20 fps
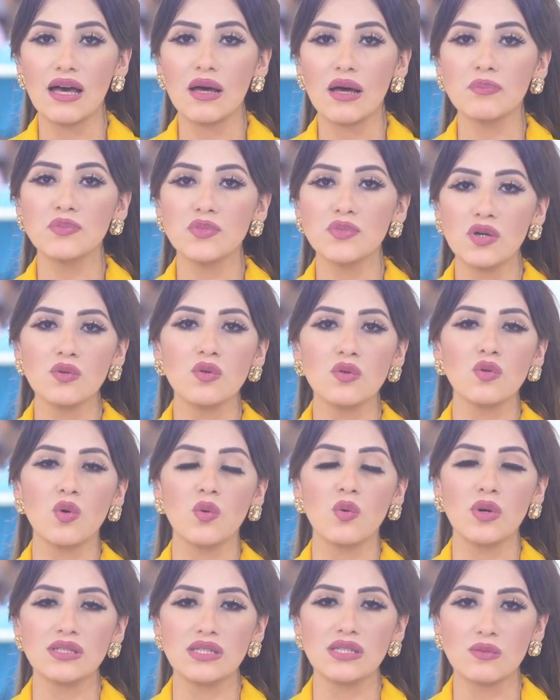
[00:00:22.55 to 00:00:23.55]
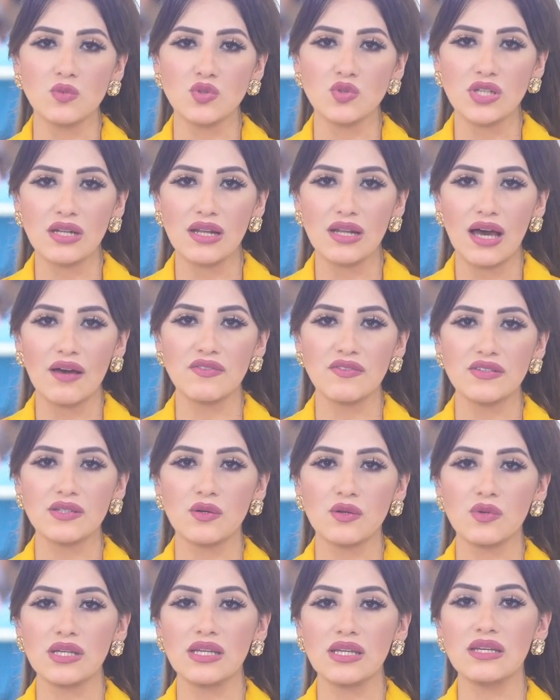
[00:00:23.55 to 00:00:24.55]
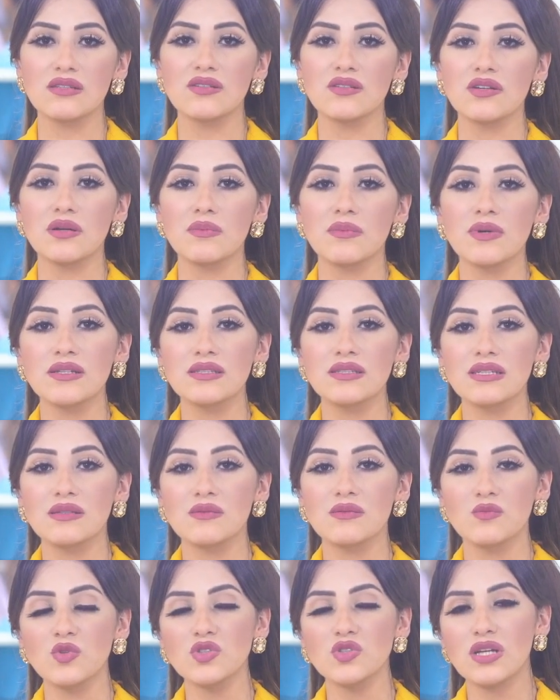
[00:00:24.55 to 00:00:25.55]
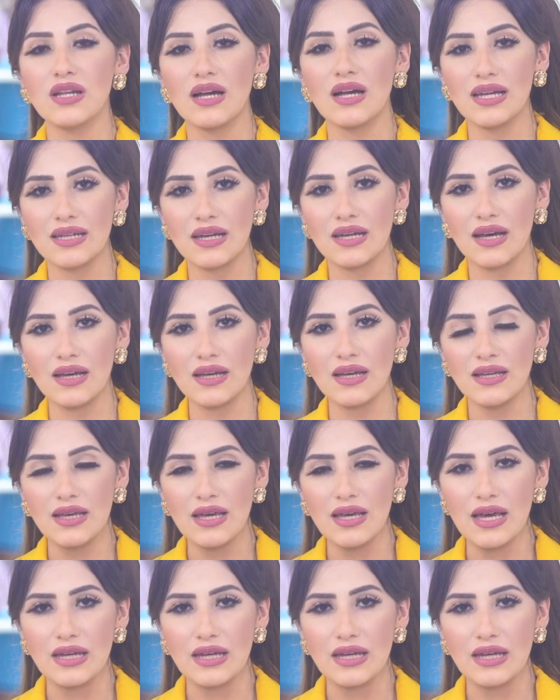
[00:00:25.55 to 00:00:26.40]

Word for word: ابطال القوات المسلحه في توجيه ضربات متلاحقه